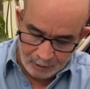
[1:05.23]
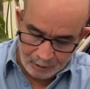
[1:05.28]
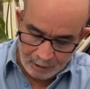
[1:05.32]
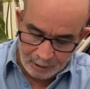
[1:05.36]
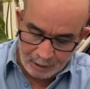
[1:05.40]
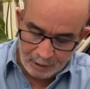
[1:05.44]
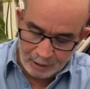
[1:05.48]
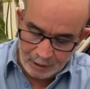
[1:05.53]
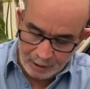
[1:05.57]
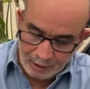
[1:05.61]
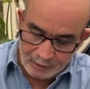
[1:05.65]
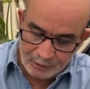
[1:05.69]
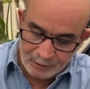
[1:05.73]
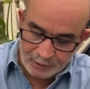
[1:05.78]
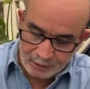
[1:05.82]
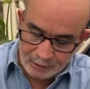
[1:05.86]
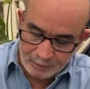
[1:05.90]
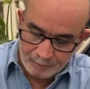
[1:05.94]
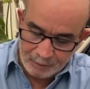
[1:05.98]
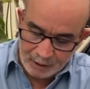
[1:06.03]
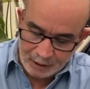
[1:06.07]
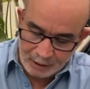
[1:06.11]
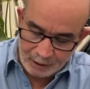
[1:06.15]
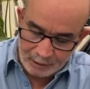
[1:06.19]

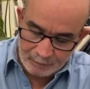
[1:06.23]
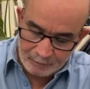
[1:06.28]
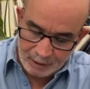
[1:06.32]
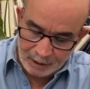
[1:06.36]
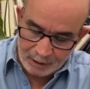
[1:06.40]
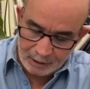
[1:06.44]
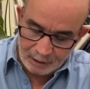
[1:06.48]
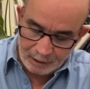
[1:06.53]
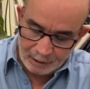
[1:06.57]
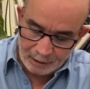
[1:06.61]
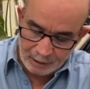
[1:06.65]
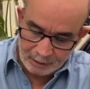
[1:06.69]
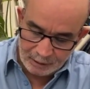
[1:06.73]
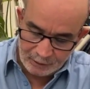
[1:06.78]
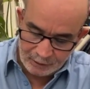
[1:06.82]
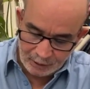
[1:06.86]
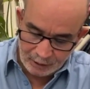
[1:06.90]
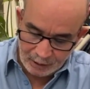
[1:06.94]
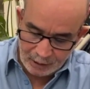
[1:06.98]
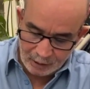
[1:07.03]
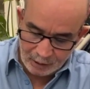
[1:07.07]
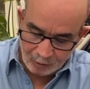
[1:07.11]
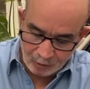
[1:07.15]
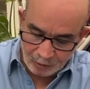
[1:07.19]
نكاس برات بعض
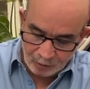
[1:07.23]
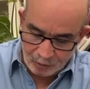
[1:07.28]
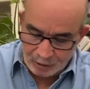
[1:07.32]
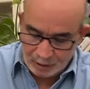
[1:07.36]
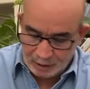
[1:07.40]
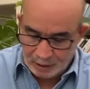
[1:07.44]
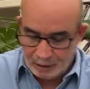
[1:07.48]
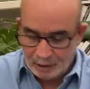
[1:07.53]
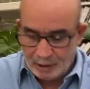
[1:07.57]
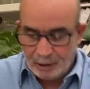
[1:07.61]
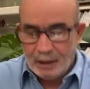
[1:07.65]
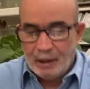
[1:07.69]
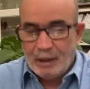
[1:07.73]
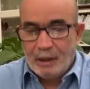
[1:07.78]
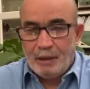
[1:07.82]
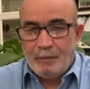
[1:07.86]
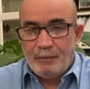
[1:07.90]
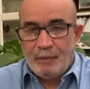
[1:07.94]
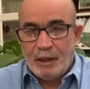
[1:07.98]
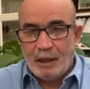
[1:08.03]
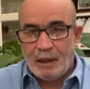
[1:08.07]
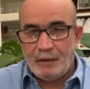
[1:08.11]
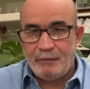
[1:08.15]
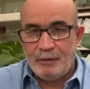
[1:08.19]
الأصدقاء يقولوا لي آه،
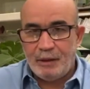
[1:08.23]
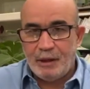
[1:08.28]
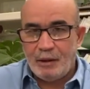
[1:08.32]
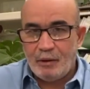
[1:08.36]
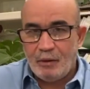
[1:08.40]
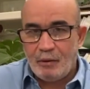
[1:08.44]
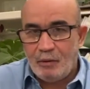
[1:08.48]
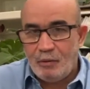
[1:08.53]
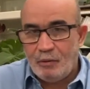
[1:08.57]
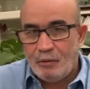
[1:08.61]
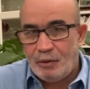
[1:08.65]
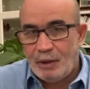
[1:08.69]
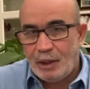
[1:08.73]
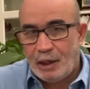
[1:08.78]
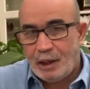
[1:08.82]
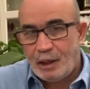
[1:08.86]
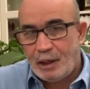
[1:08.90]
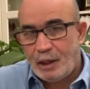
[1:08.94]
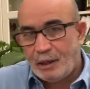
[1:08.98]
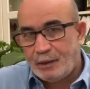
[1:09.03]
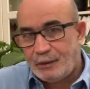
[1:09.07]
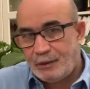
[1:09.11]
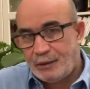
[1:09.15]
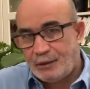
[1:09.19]
من الأفضل نقولوا
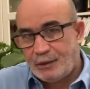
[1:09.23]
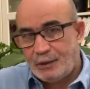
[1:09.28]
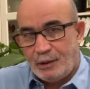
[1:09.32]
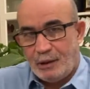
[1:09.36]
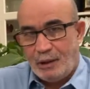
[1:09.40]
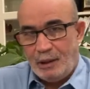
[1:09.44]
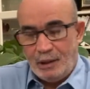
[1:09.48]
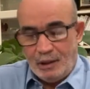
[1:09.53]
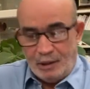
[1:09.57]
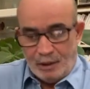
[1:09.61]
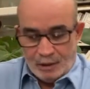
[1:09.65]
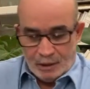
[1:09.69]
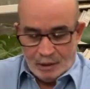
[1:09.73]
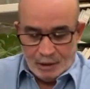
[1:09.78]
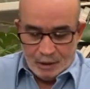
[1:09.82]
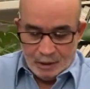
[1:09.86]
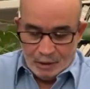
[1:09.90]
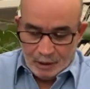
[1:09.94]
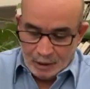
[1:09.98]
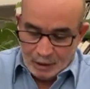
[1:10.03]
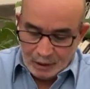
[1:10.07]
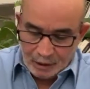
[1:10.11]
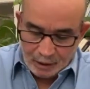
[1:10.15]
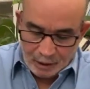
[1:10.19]
نكاس
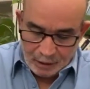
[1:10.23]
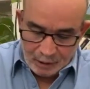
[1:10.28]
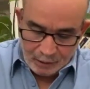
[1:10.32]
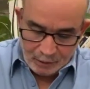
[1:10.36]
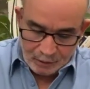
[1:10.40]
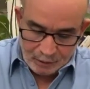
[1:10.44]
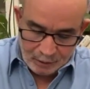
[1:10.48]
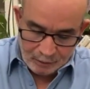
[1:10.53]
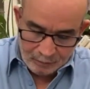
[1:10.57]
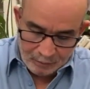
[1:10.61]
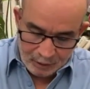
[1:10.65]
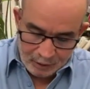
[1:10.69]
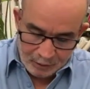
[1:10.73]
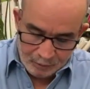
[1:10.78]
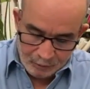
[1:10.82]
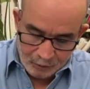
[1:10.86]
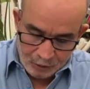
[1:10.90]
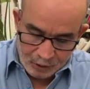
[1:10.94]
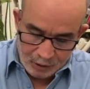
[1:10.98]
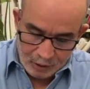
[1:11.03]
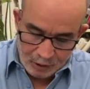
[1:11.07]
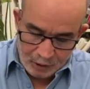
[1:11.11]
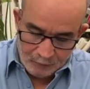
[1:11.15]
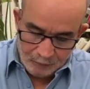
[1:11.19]
نكاس ماشي
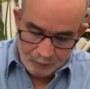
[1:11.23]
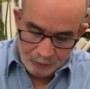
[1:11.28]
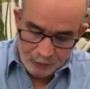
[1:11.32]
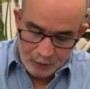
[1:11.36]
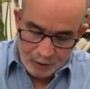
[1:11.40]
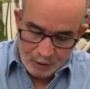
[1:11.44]
مشكل